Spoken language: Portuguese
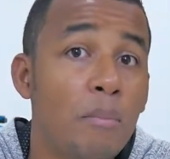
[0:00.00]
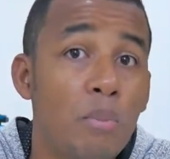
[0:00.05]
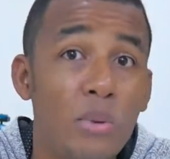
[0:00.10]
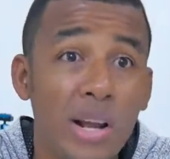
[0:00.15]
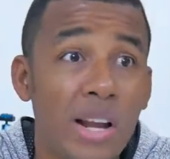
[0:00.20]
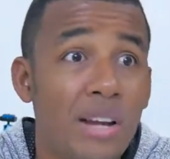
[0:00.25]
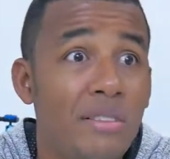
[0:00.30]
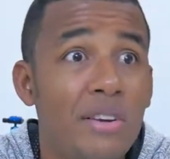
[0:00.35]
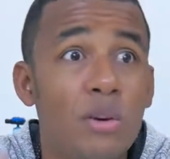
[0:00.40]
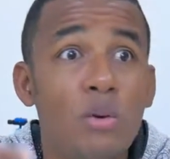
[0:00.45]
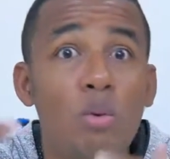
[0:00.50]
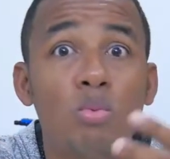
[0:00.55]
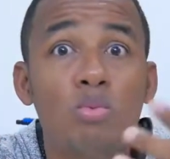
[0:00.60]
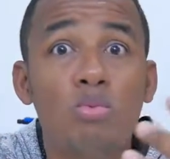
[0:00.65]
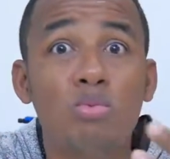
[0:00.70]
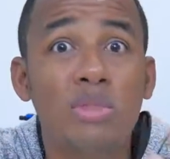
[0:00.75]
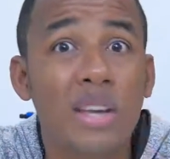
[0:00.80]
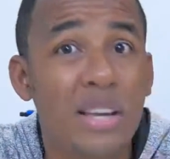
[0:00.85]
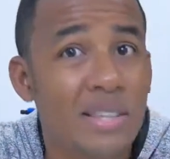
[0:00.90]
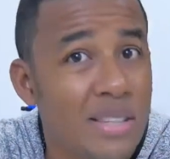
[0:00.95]
por ele vir com
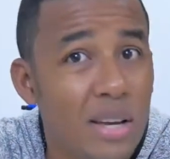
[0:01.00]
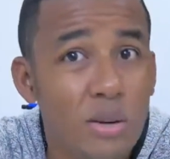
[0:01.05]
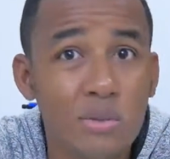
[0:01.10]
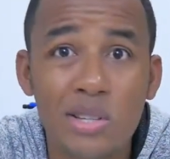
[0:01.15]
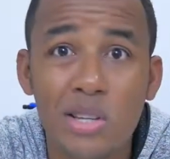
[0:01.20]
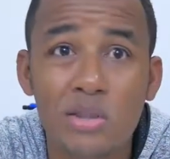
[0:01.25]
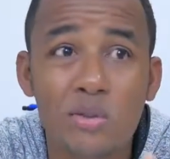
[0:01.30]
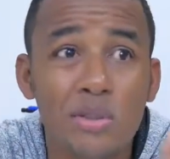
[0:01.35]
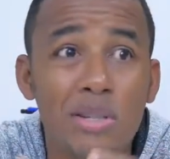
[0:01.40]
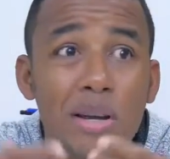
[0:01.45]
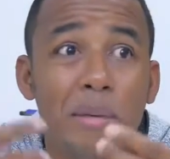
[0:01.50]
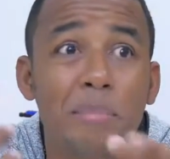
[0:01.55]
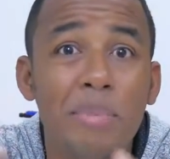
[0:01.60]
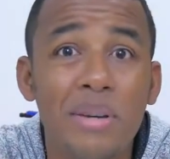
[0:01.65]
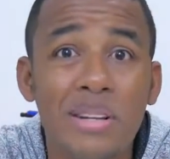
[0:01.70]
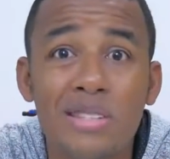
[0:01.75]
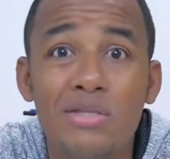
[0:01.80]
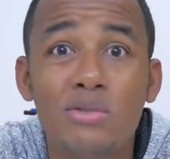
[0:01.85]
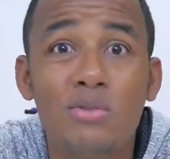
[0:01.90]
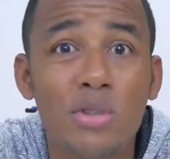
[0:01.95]
um terceiro sensor de
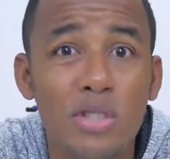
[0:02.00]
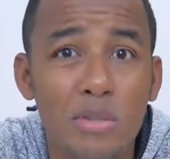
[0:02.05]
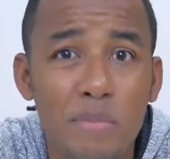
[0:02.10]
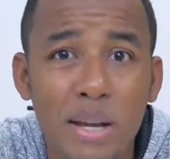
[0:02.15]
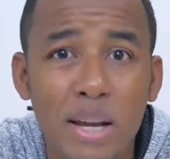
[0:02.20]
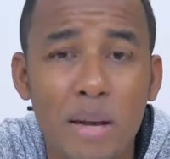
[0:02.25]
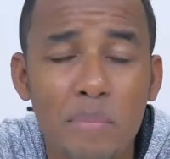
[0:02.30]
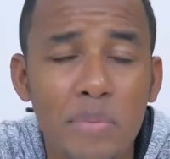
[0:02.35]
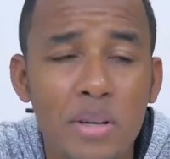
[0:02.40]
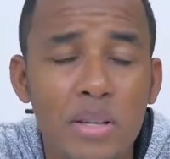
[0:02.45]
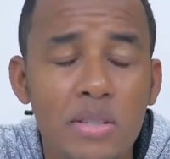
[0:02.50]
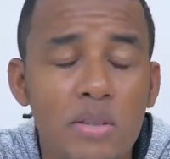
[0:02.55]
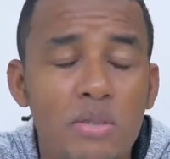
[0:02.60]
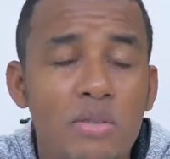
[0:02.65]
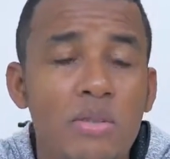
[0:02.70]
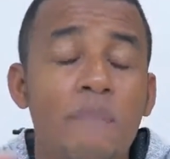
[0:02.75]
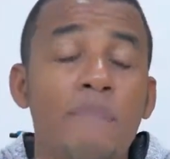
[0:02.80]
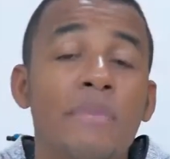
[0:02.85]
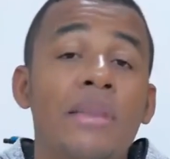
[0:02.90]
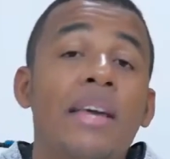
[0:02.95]
apenas 2
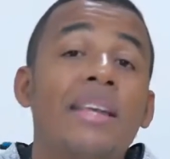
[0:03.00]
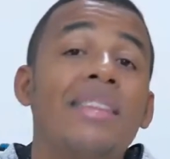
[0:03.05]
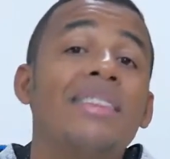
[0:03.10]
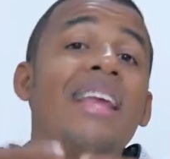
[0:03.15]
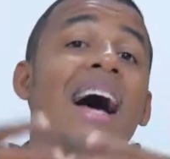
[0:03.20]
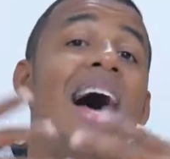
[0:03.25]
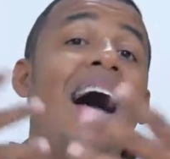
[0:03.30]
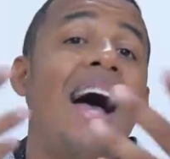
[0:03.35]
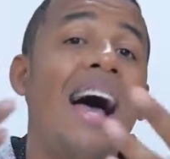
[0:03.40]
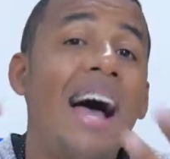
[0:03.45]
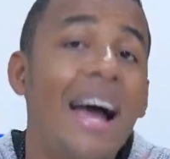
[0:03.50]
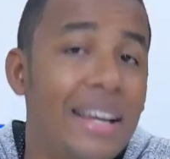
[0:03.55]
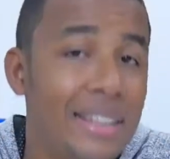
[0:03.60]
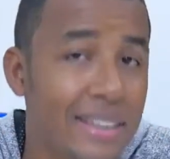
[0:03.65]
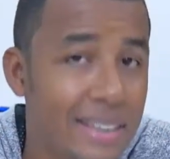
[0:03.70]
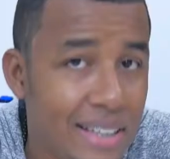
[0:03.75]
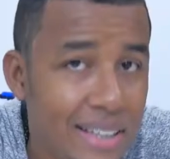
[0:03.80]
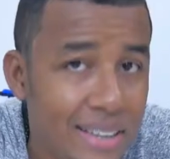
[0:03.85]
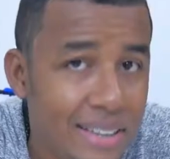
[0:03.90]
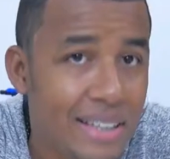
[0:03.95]
megapixels, dá a
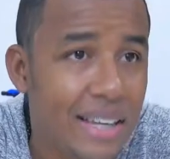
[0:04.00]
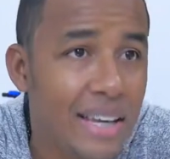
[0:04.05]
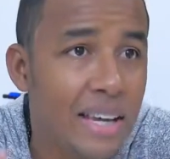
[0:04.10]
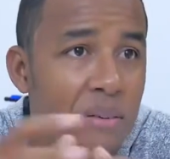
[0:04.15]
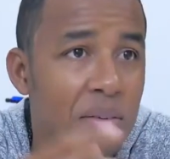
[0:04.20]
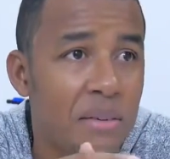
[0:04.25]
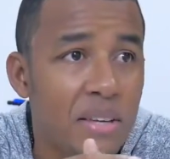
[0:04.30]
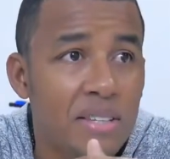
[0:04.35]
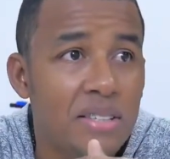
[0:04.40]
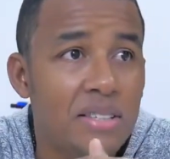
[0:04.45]
entender que